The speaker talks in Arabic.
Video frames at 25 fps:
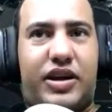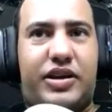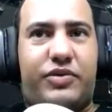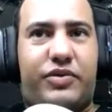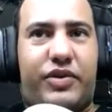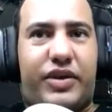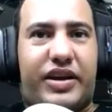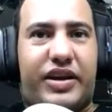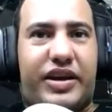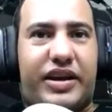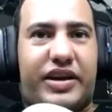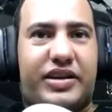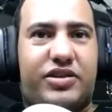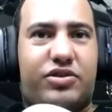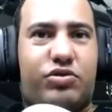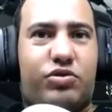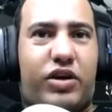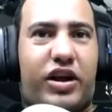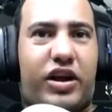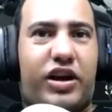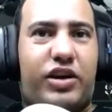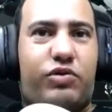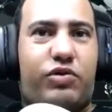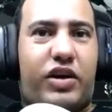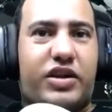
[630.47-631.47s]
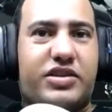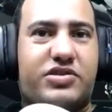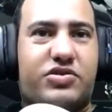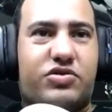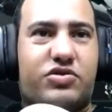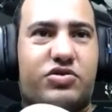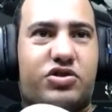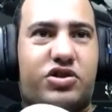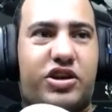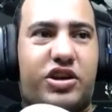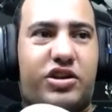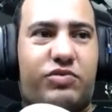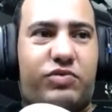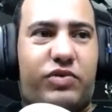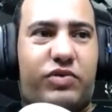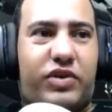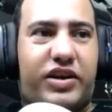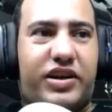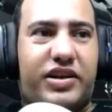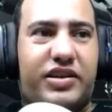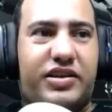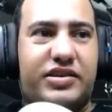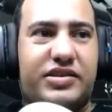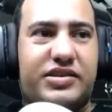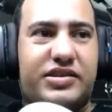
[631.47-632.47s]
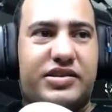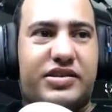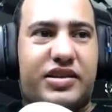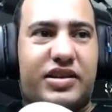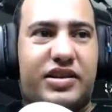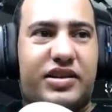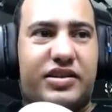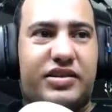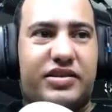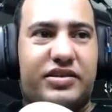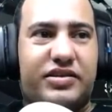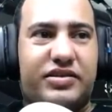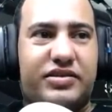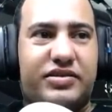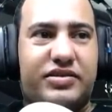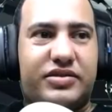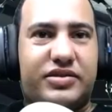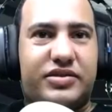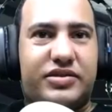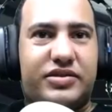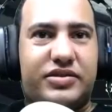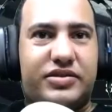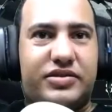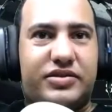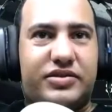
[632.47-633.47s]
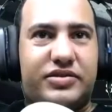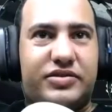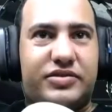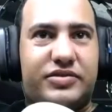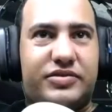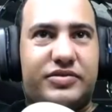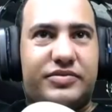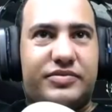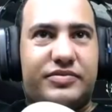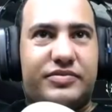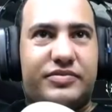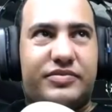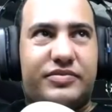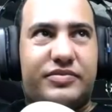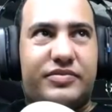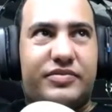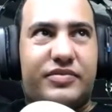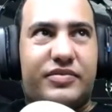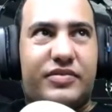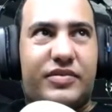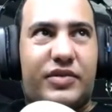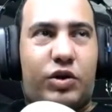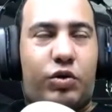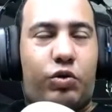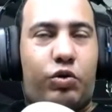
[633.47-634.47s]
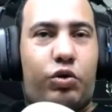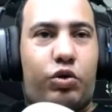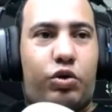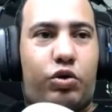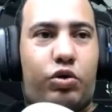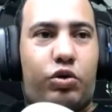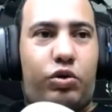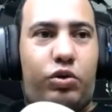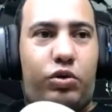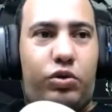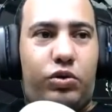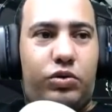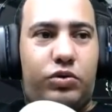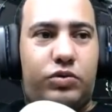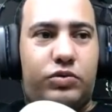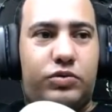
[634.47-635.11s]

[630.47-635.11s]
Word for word: ايوه يعني انتوا جالكوا اسوشيت ولا آه، لسه اه جنبك كلكوا